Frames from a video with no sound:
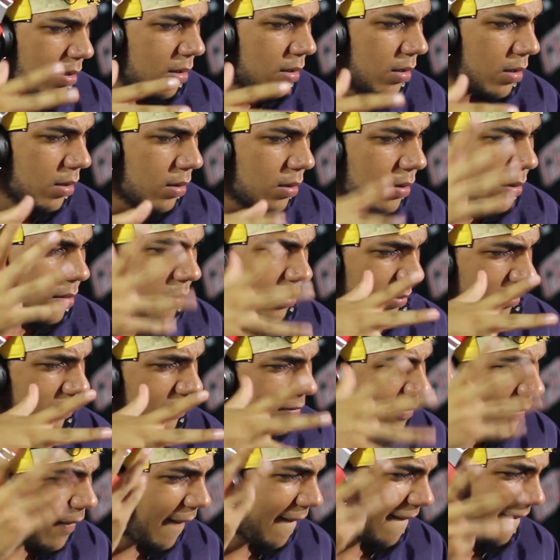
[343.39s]
Pasa se calcula,
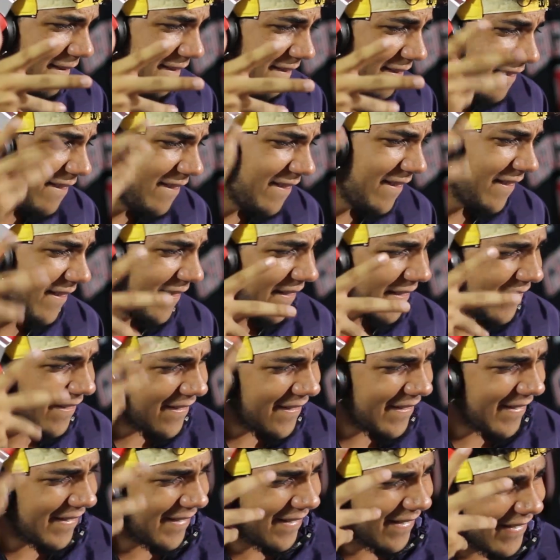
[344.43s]
la muñeca hasta la
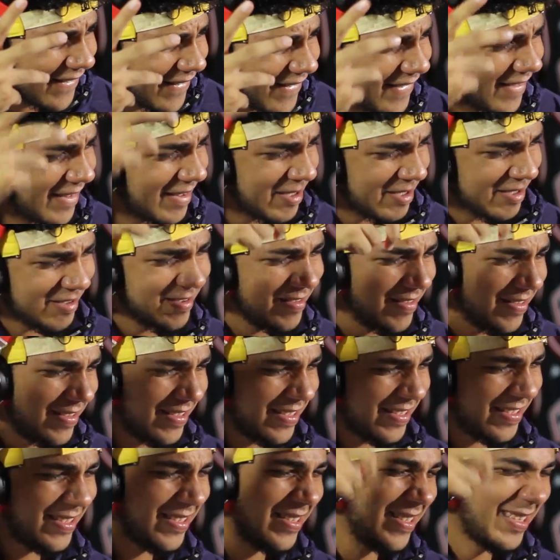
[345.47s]
vida te arropa. Moviendo
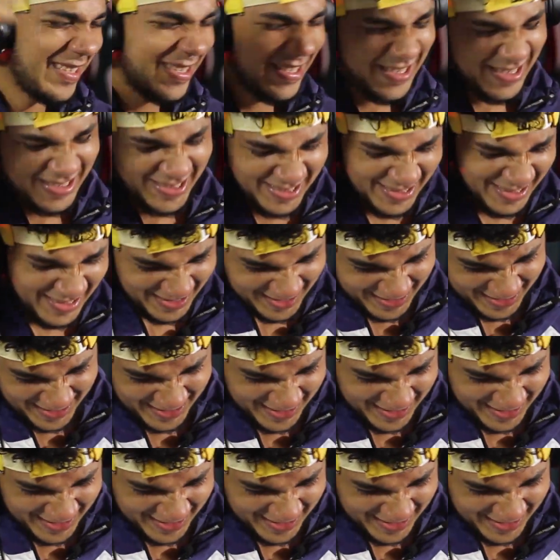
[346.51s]
la kili la cola.